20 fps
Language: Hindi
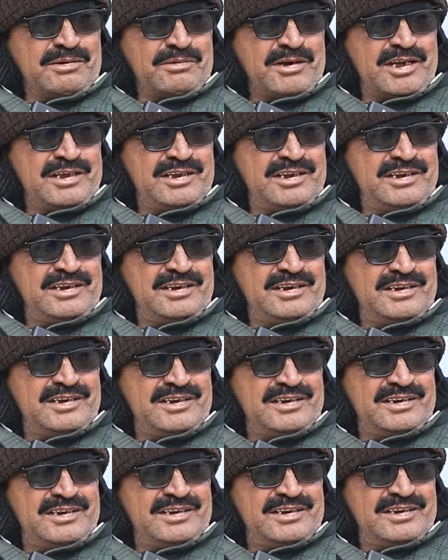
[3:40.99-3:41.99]
दवाई
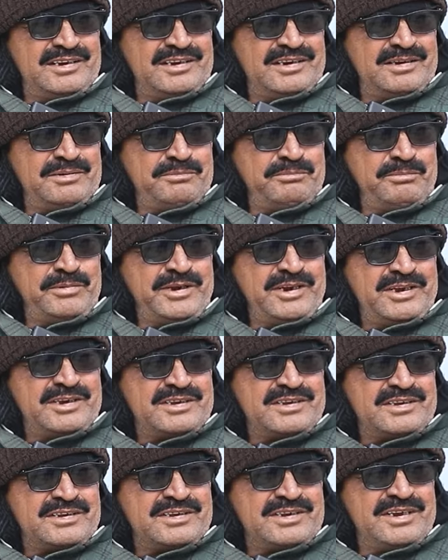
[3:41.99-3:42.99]

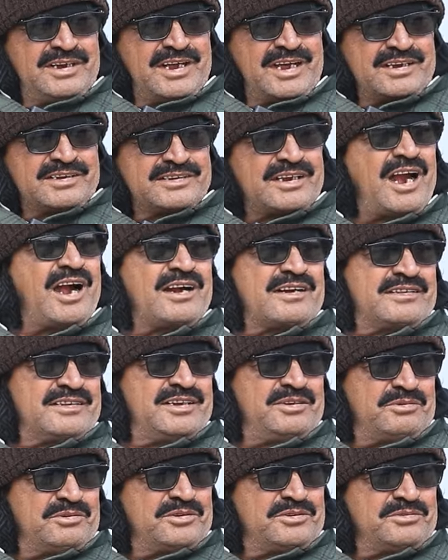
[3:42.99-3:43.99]
20 या 60
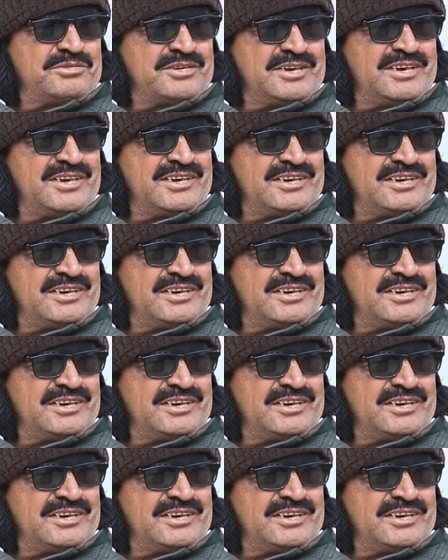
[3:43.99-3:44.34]
दिन हो चुके